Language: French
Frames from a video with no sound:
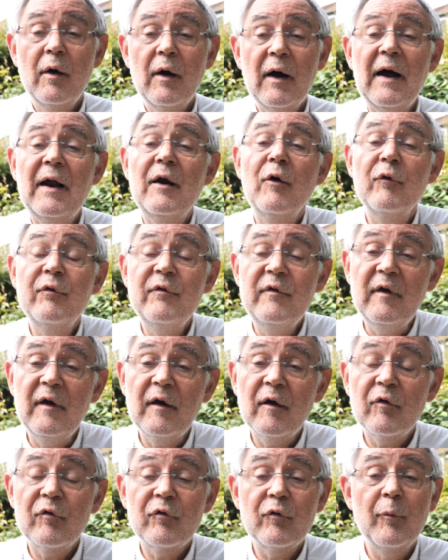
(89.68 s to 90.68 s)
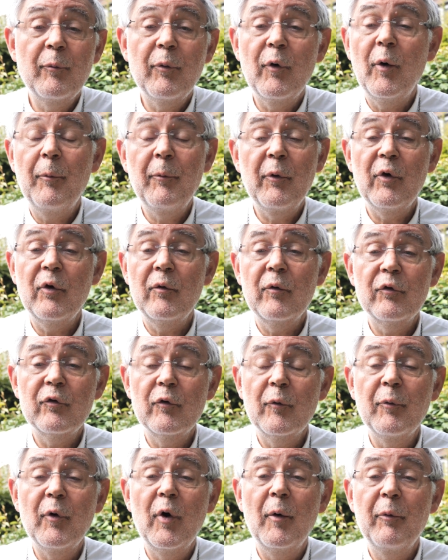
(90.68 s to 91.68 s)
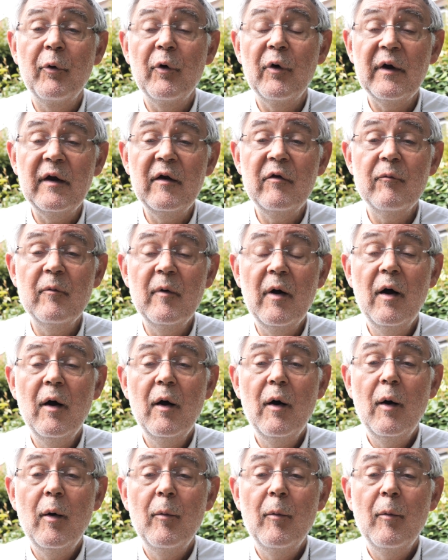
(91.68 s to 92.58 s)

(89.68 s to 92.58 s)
ralentir son propre, son propre rythme